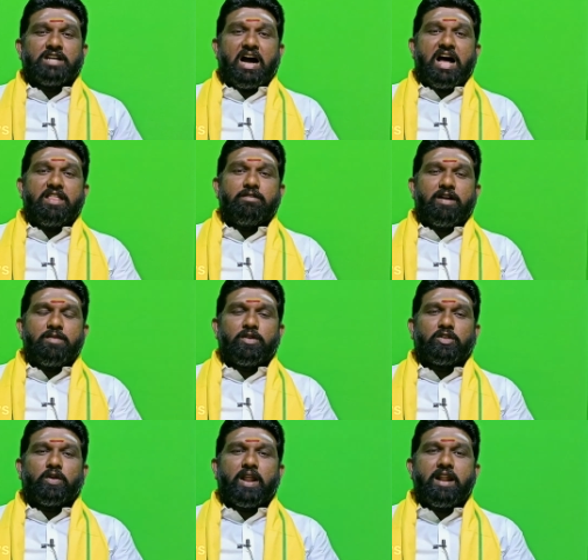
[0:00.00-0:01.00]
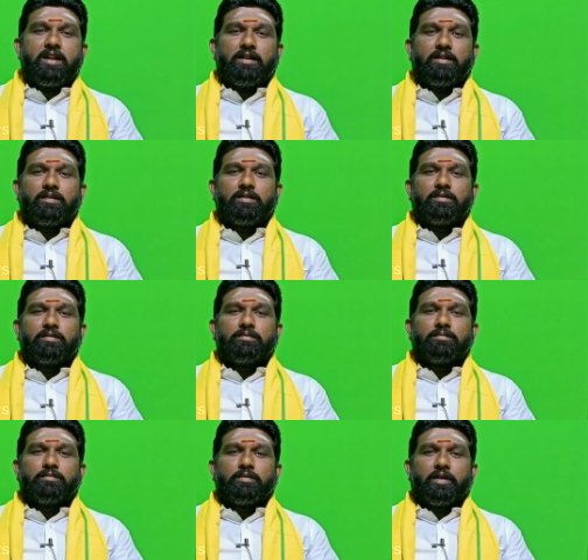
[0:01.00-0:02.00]
ஜாதி வன்மத்துடன்
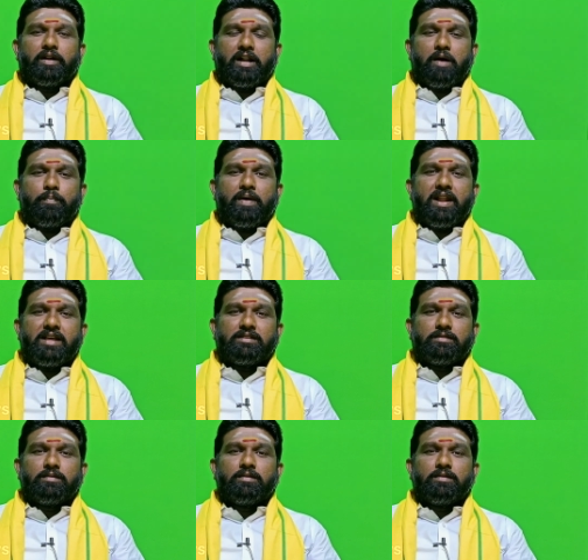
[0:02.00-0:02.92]
எடப்பாடி